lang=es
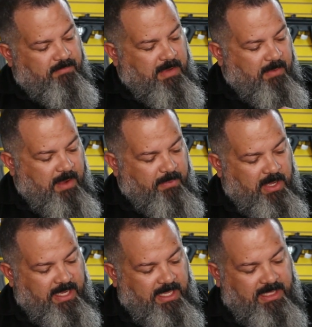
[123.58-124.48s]
Vamos
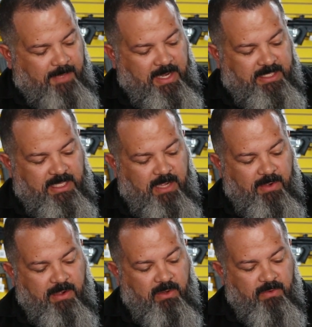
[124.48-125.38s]
a, en esta parte de
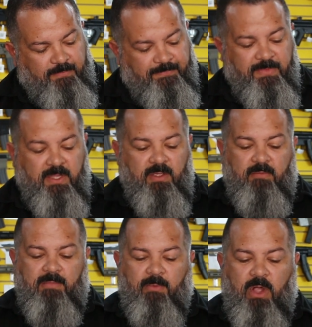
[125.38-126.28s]
abajo,
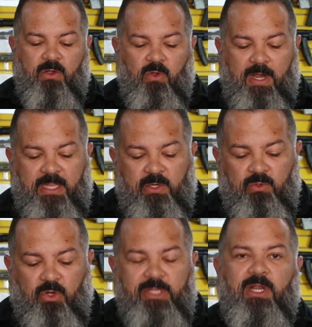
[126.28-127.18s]
vamos a colocarla, tiene
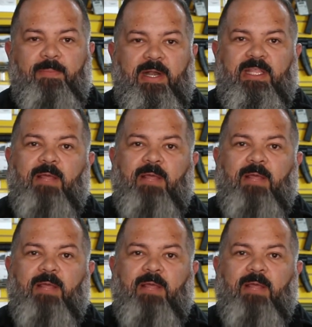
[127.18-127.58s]
un tornito en la parte